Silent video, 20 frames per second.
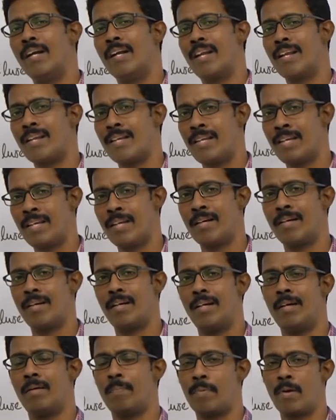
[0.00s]
நிறைய
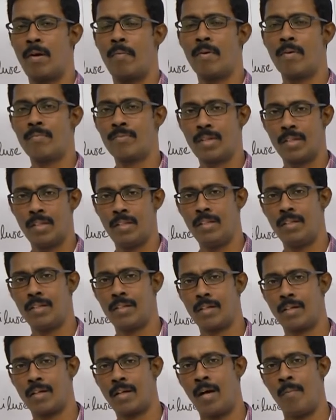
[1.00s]
ப்ராப்ளம்ஸ் அது
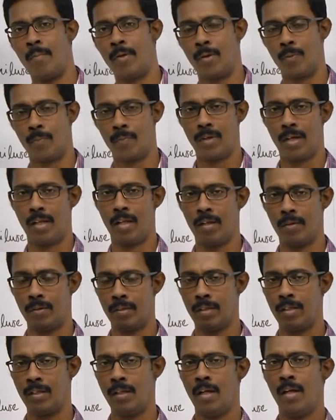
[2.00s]
காமிக்கும் அதில்
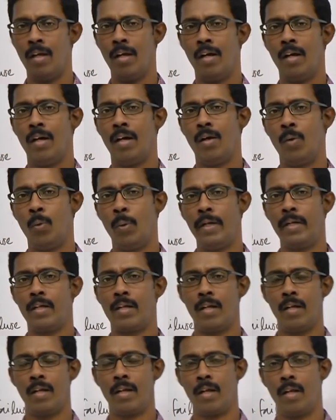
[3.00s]
வந்து ஒயிட்
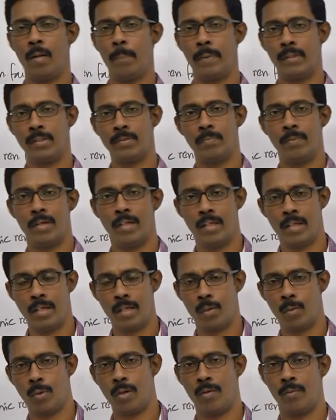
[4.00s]
கலரில் பஸ் மாதிரி
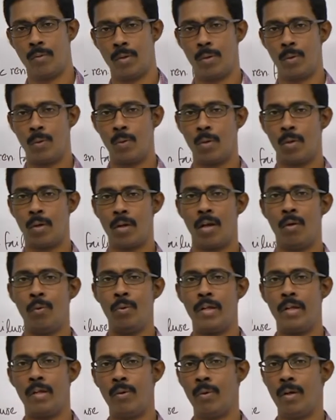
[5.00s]
யூரின் வரும் ஒரு
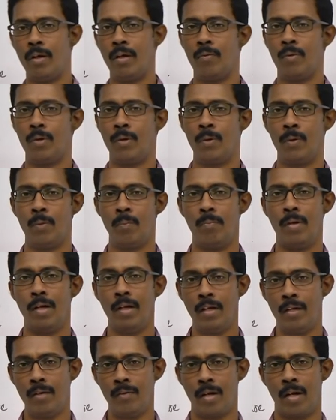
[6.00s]
க்ளவுடி யூரின் வரும்
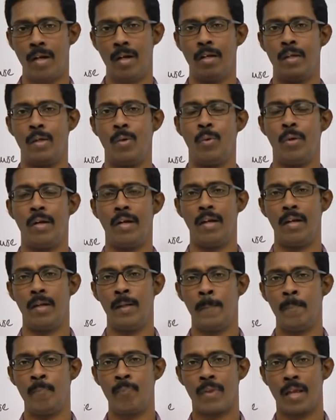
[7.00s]
பிளட்டு வரலாம் யூரினில்
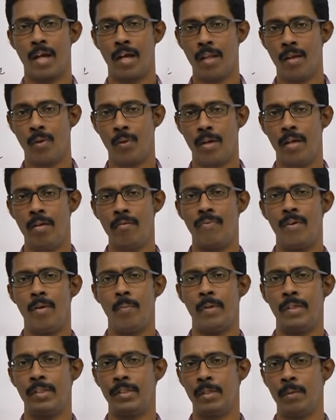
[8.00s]
அதில் ஒரு
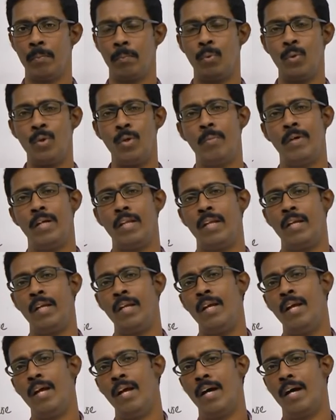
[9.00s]
இன்ஃப்ளமேஷன் புண்ணு மாதிரி
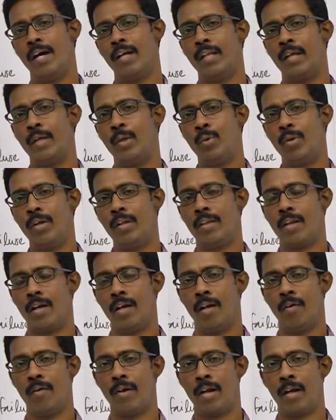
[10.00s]
அந்த
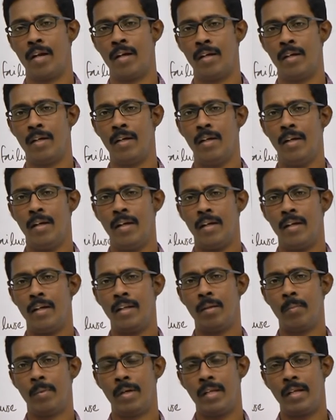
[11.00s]
யூரித்ரால வரலாம்
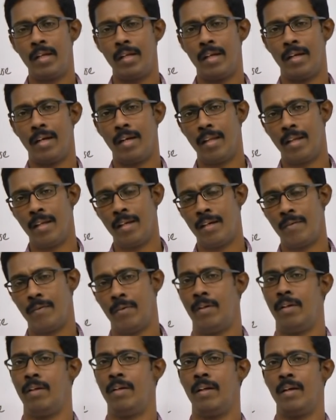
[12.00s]
இந்த மாதிரி அதில்
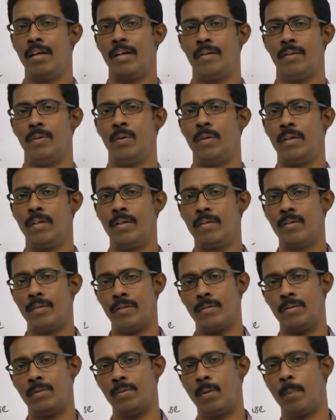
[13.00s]
அவங்களுக்கு ஒரு
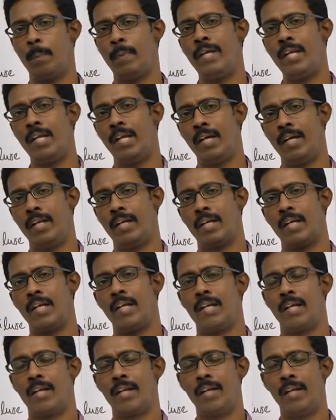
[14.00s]
ஒரு
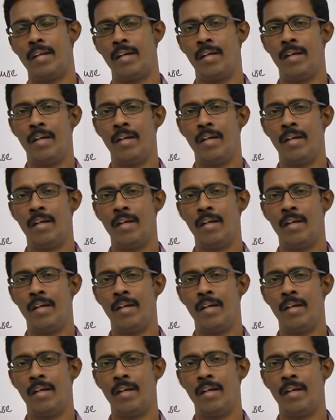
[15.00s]
பீரியடிக்கெல்லாம் நிறைய